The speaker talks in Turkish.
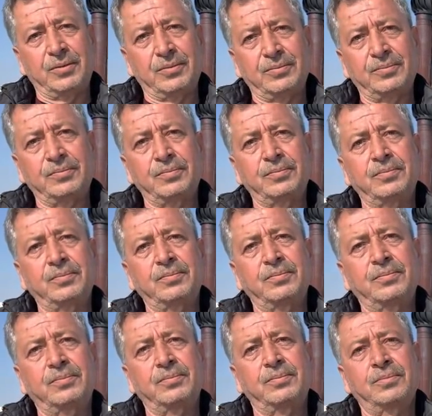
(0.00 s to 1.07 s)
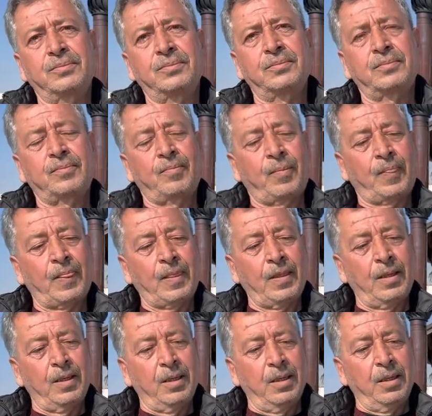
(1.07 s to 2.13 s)
Biraz açarsak nasıldı tarzları?
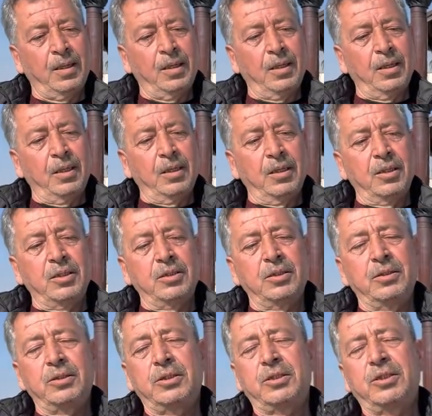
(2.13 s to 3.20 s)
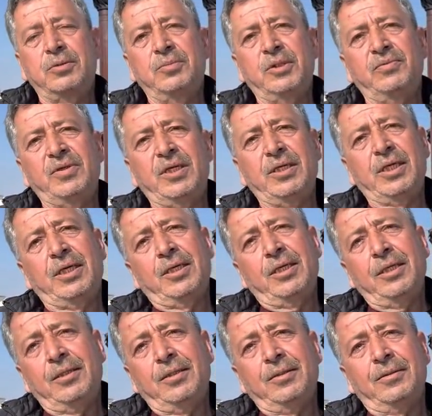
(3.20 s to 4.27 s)
Şimdi Veli
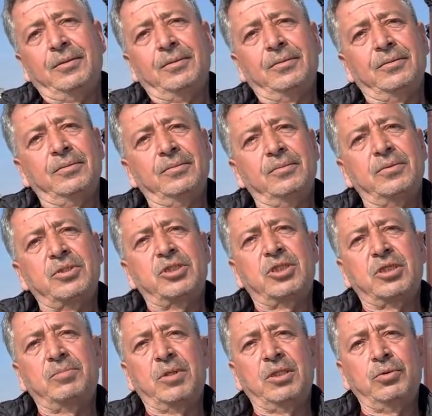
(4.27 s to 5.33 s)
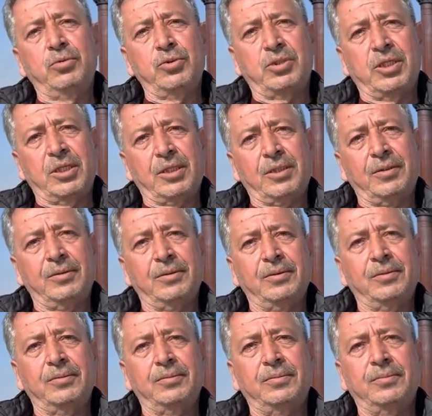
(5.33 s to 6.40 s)
sıkmalı kuşlar
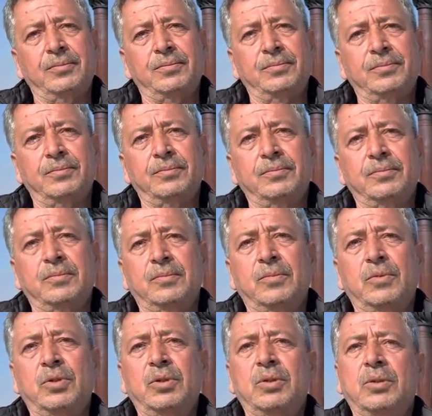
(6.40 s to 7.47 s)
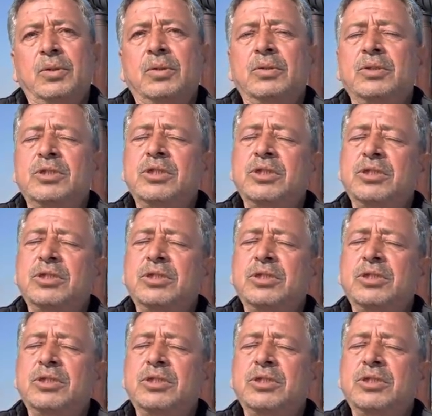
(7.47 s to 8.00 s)
Sıkıp patlamalı mı?